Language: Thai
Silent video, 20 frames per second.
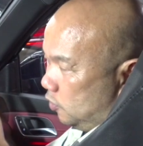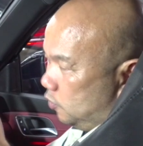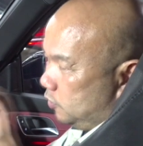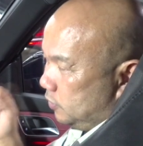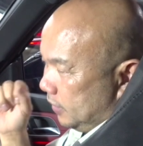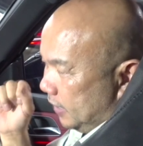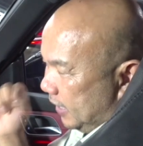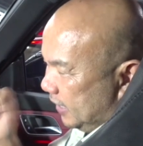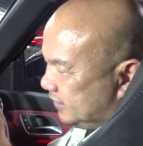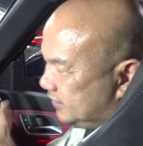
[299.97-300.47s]

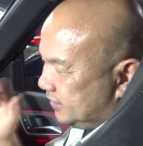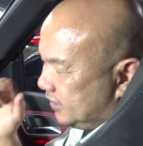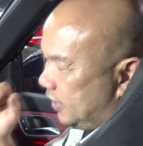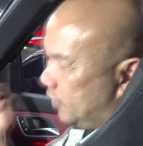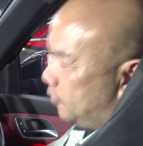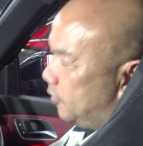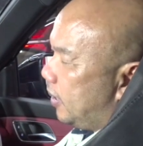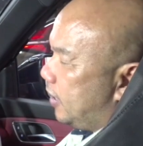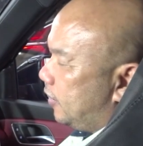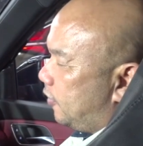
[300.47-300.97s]
รุ่น เอส
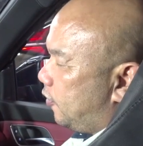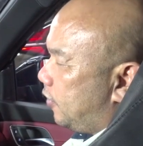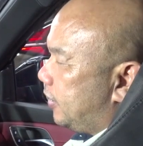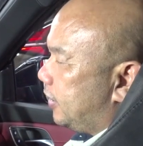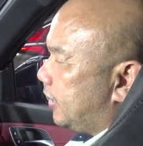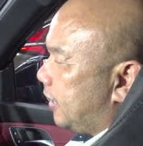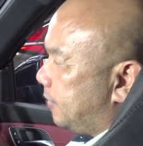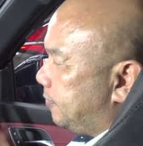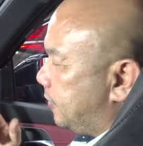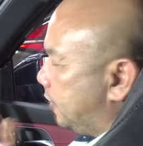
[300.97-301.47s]
คิว ห้าร้อ
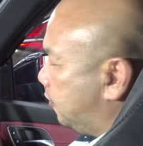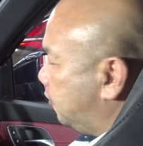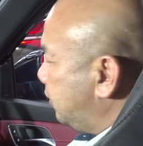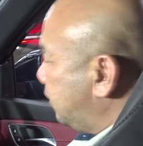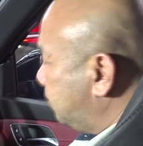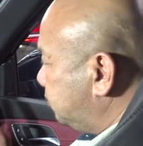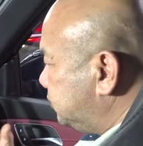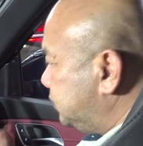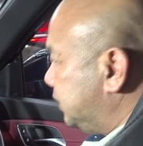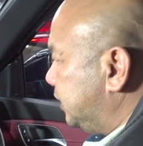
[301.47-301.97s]
ยนะครับในร
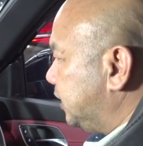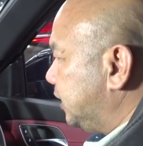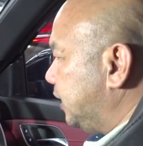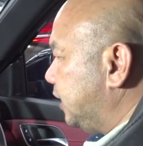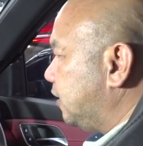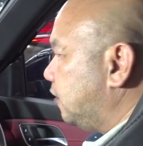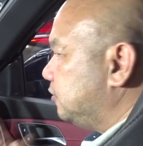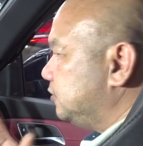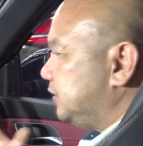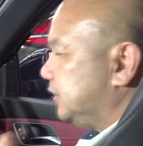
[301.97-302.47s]
ถ เอ็ม จี คั
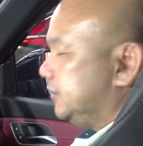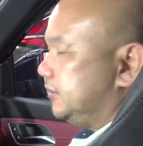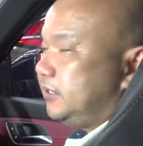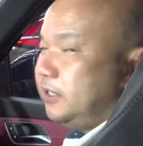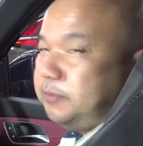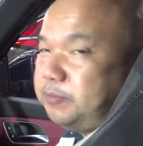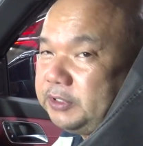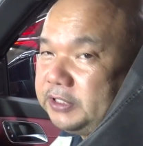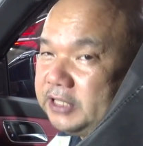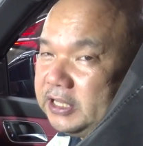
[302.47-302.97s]
นนี้ก็เสร็จ
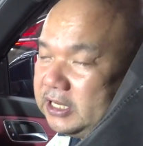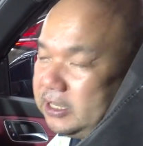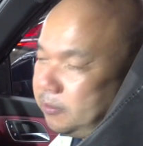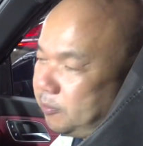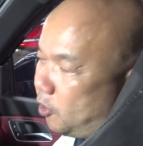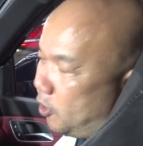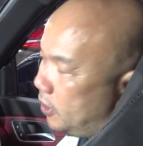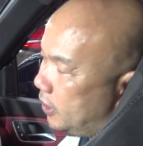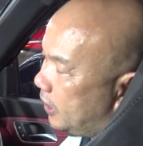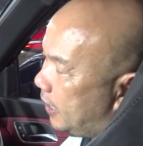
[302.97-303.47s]
สิ้นเป็นที่
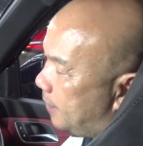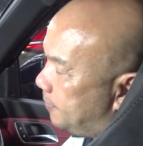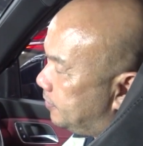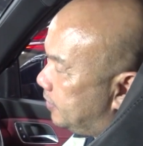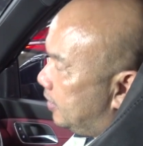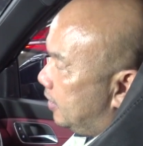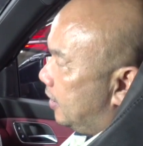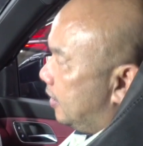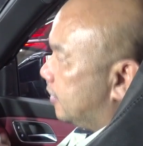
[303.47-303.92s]
เรียบร้อยนะครับ